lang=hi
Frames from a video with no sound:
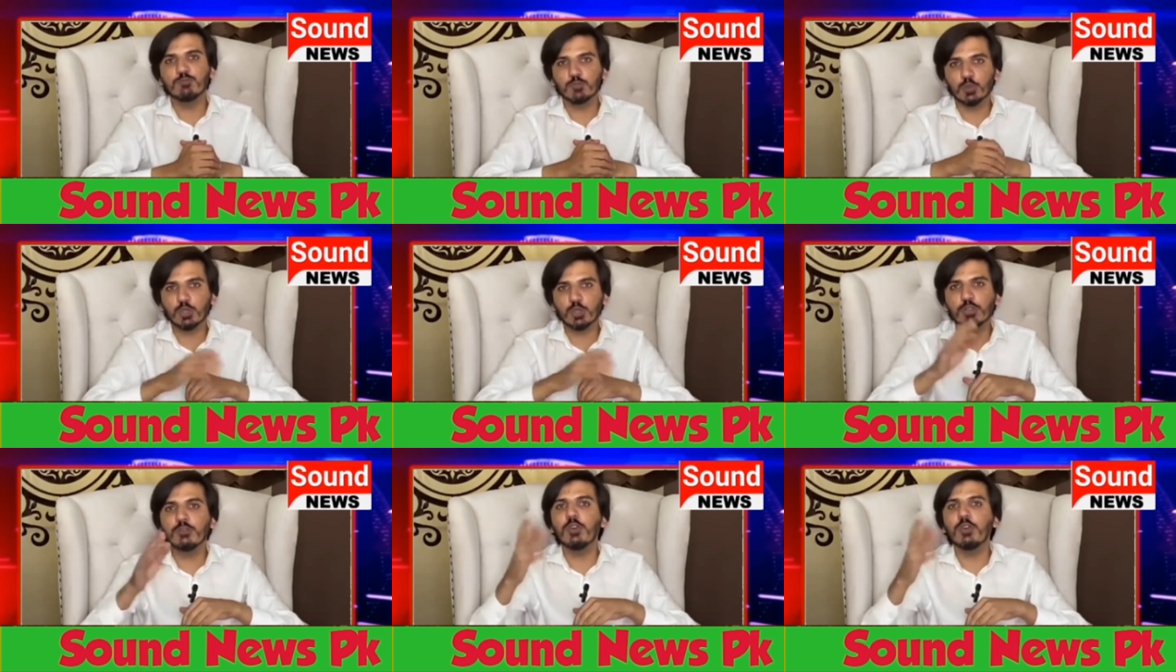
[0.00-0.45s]

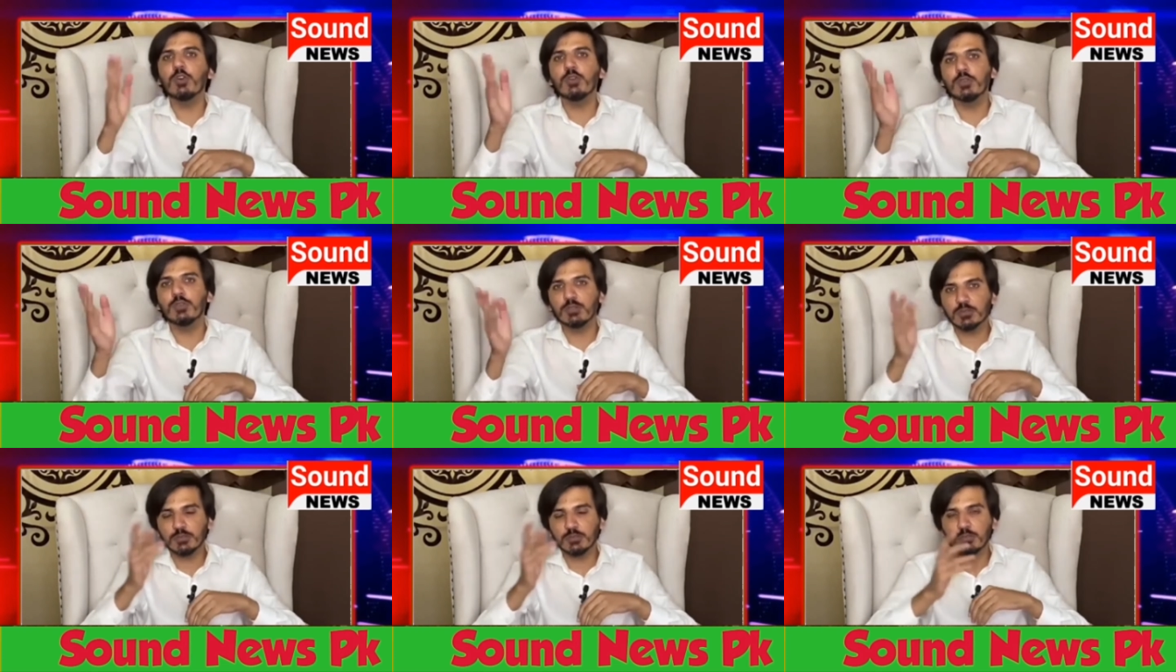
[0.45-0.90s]
और वो
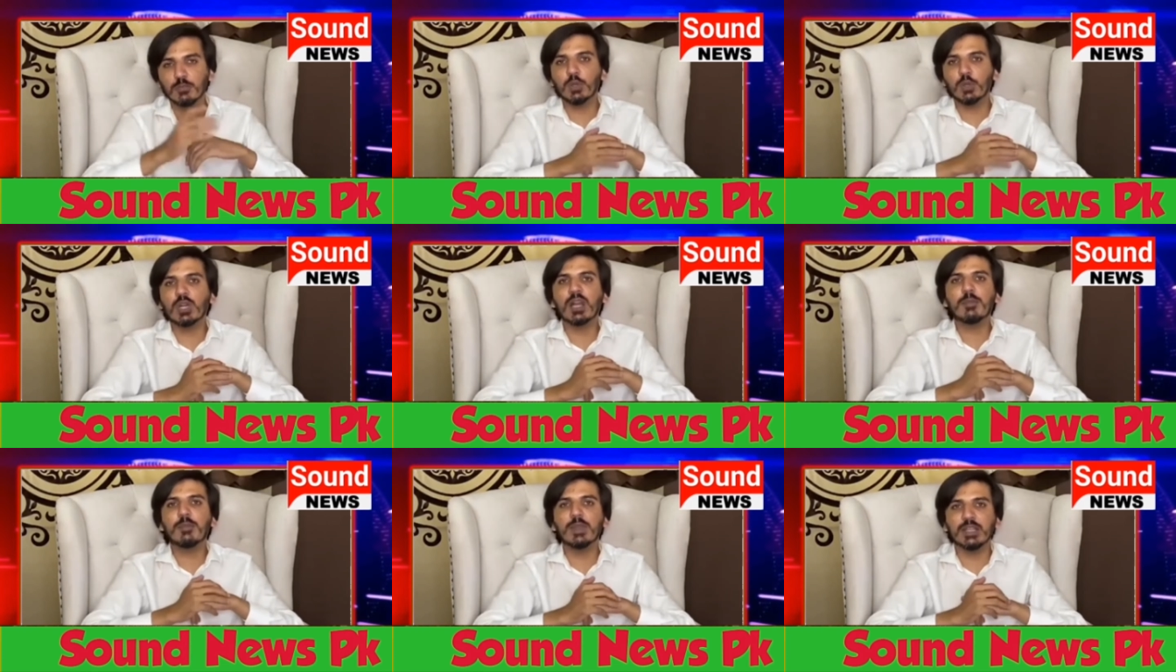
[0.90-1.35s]

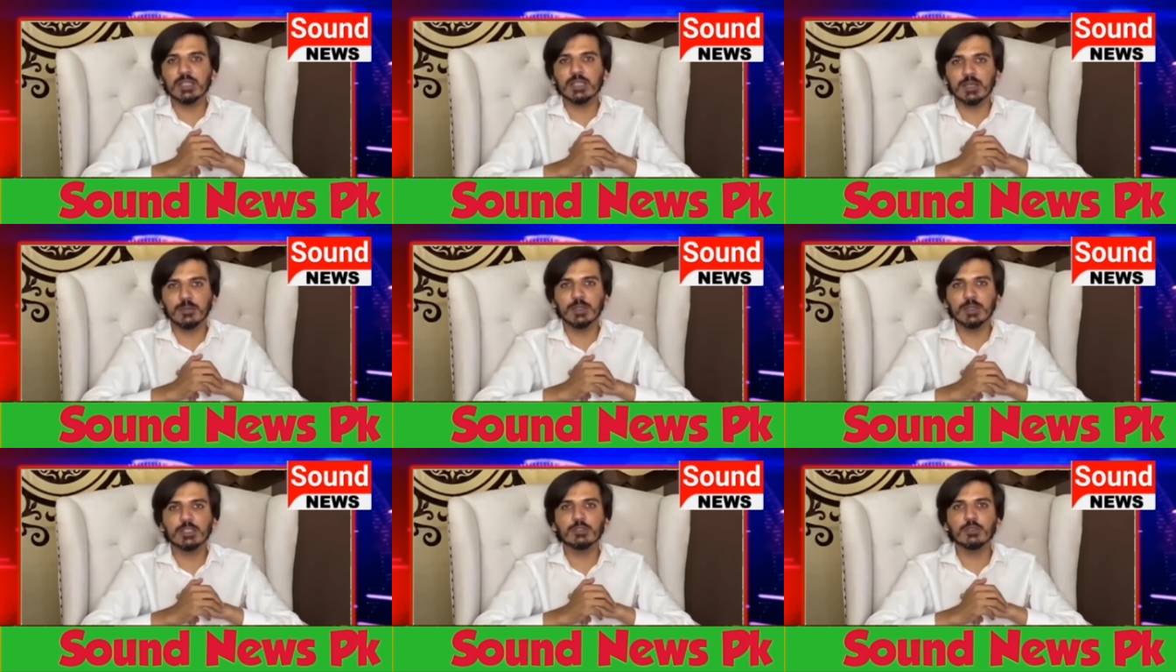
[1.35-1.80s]
बुरका पहन के
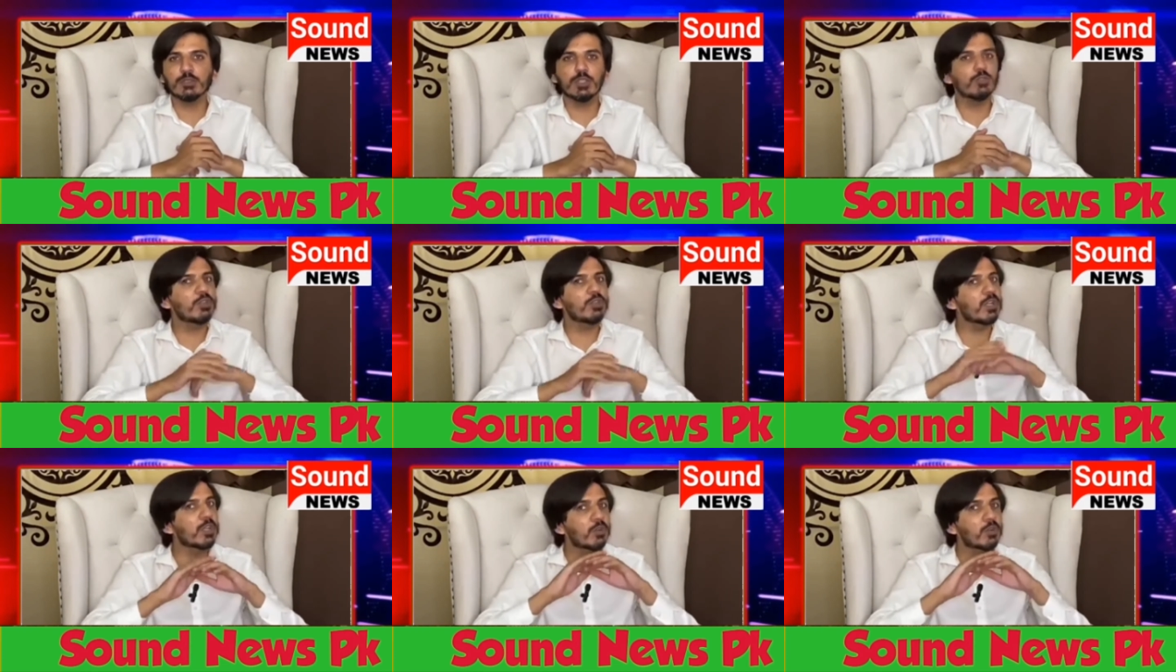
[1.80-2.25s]
पेश हुए
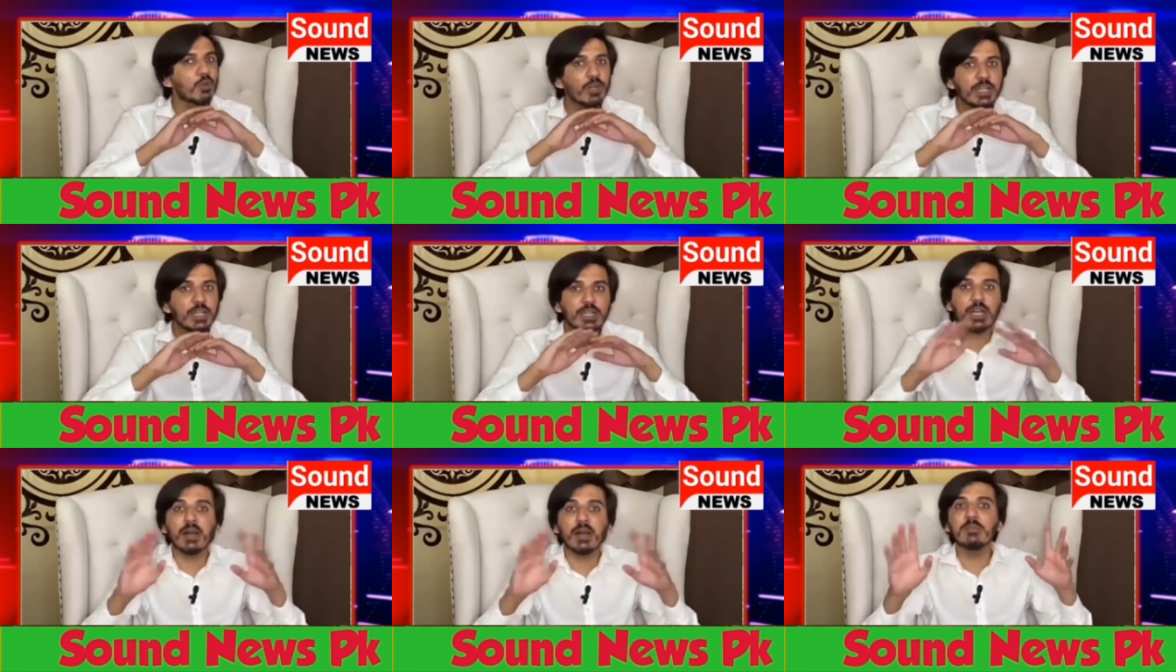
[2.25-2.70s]
उन्होंने
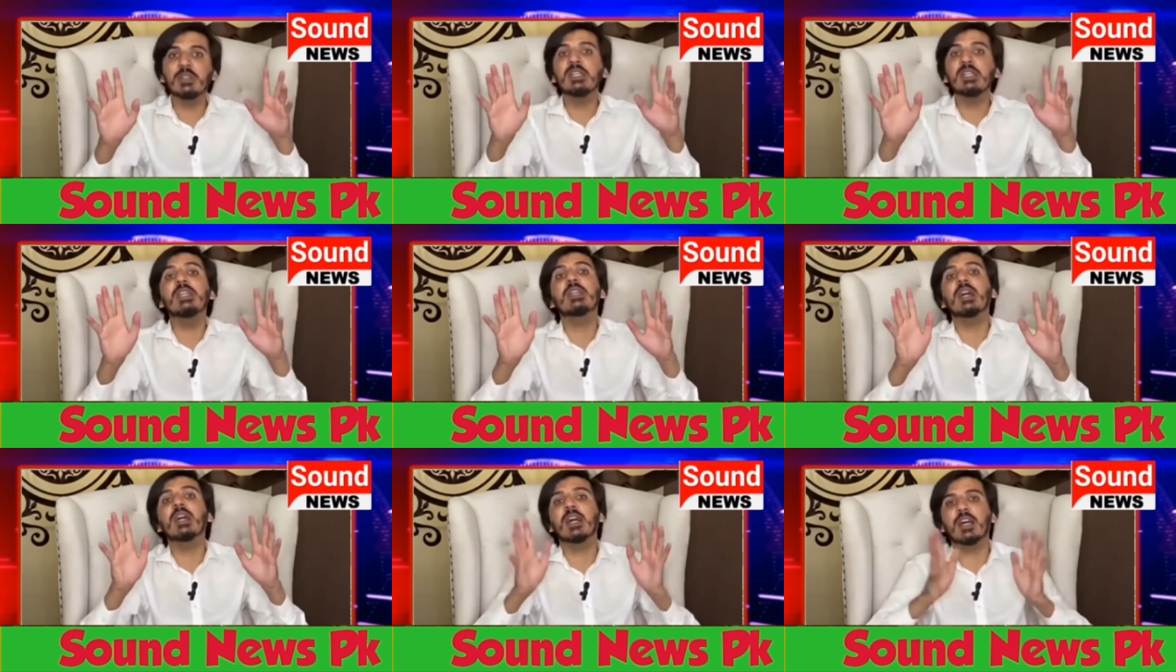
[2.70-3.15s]
कोई नाम नहीं
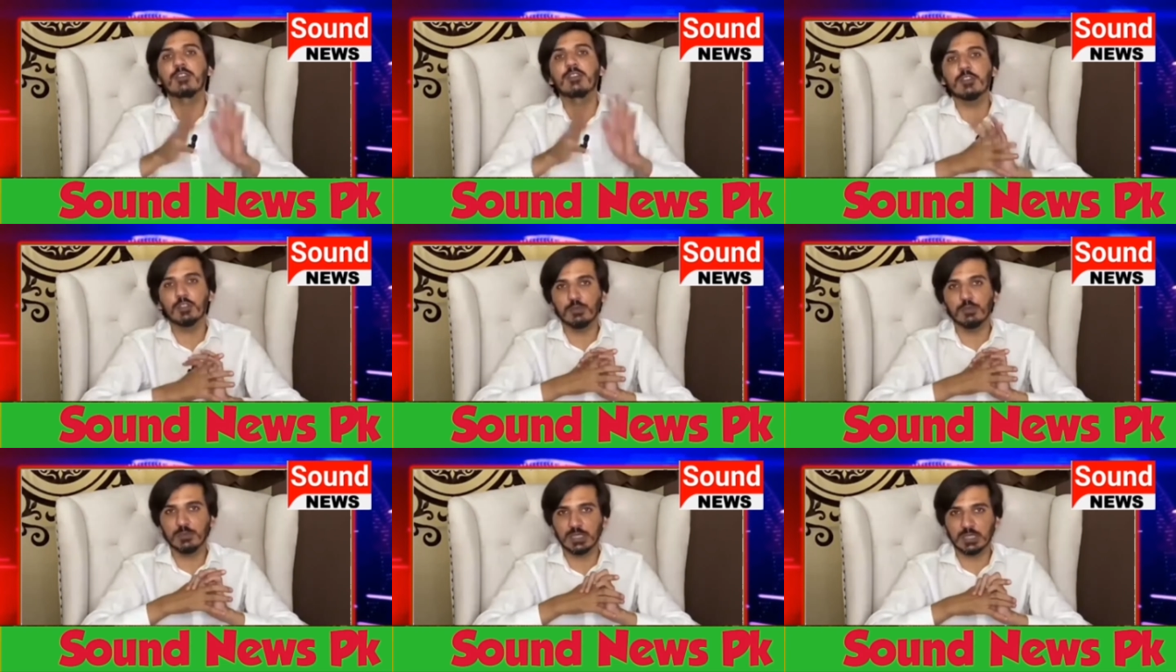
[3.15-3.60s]
लिखा
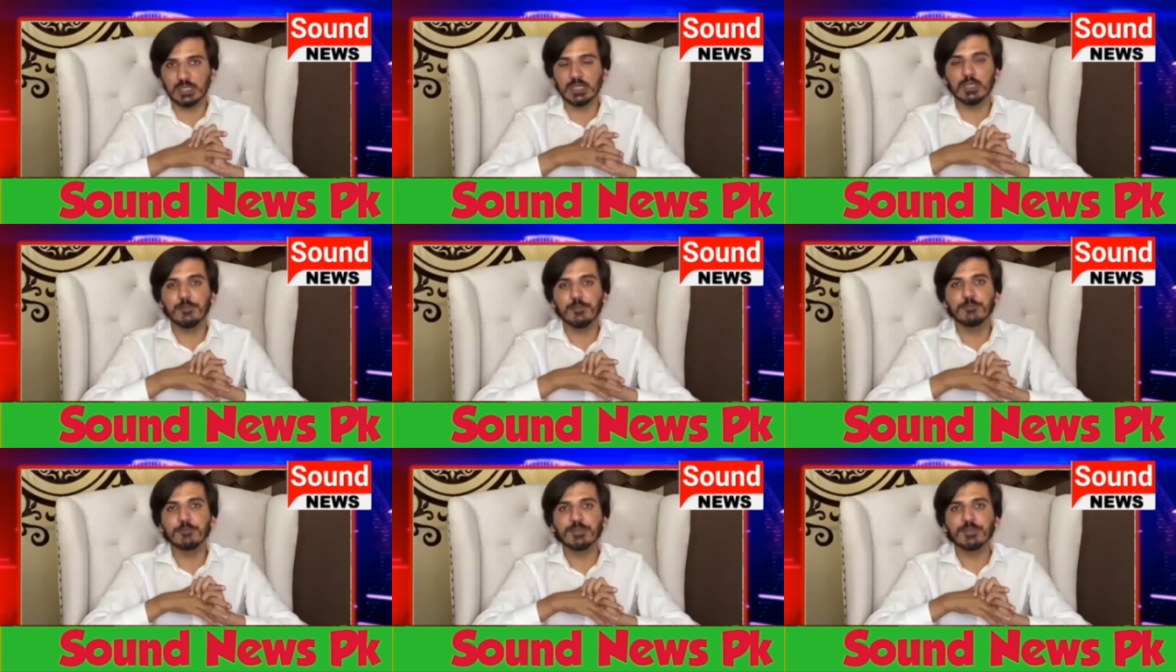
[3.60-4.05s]
खावर घुमन का
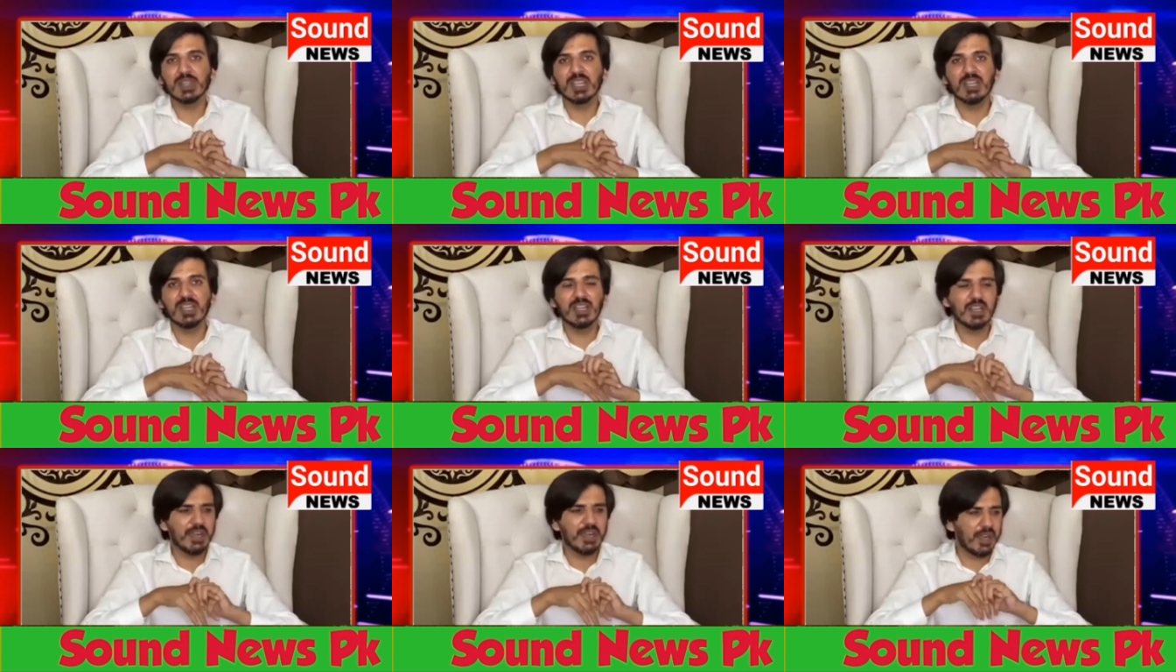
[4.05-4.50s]

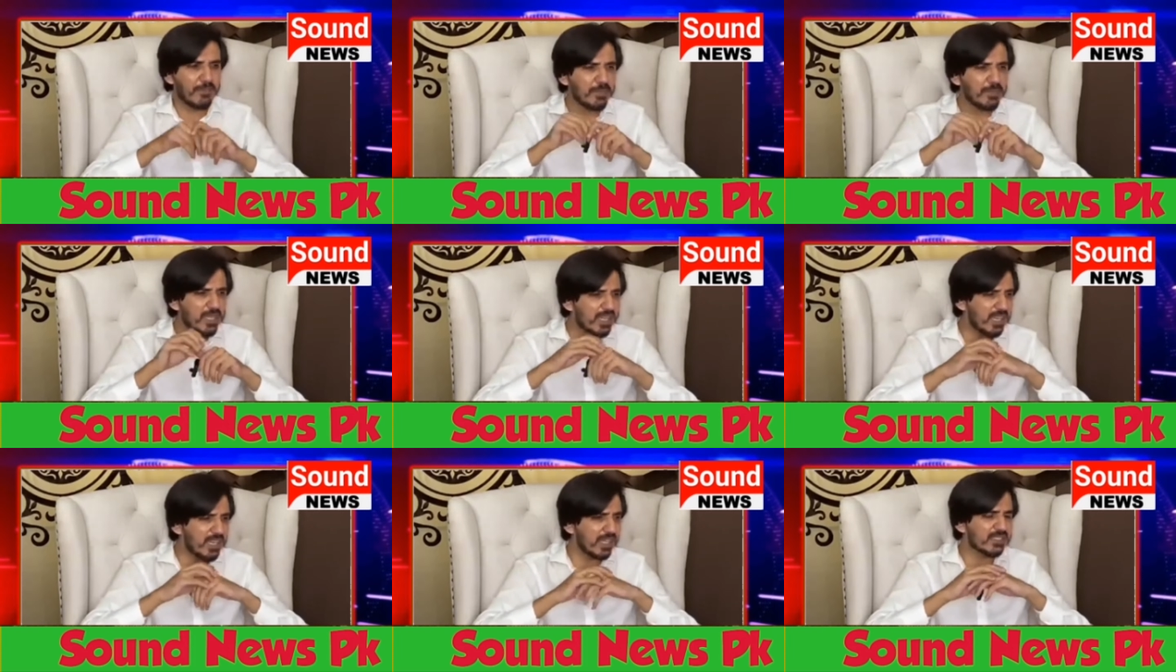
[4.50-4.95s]
हम
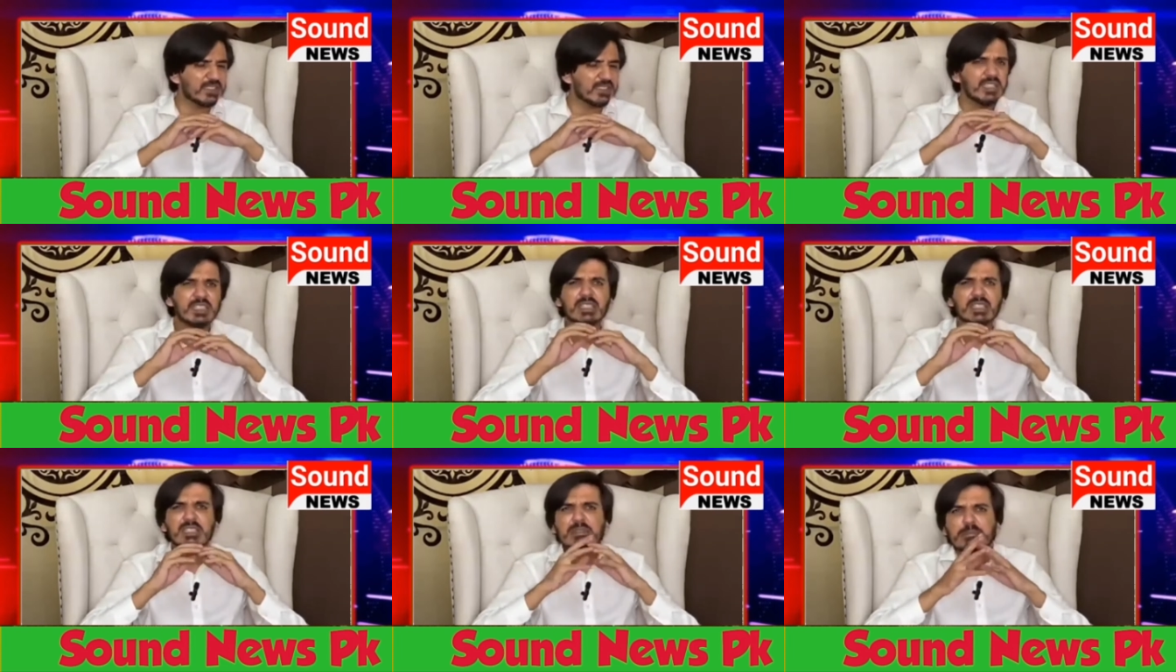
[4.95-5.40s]
भी हैरान
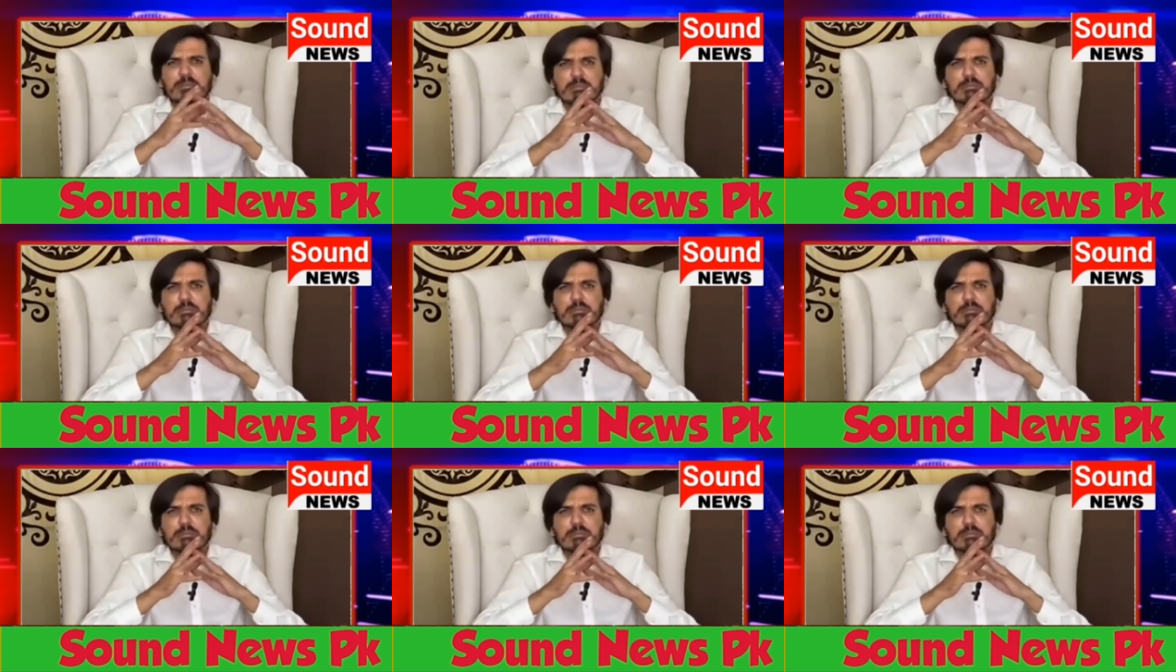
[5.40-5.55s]
थे कि